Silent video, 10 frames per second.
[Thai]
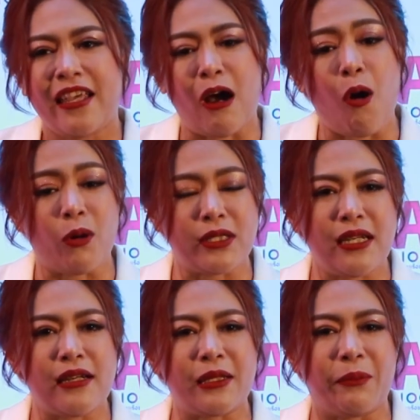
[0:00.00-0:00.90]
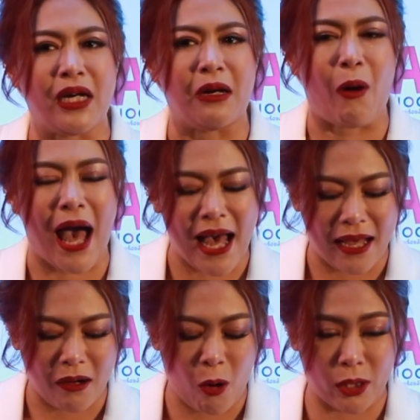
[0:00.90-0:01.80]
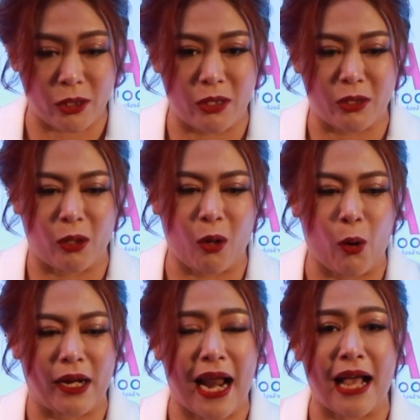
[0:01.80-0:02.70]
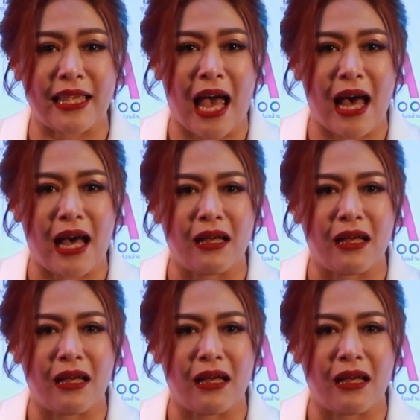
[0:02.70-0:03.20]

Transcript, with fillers: ยังคงเชื่อเสมอว่าคนจนๆคนรากหญ้า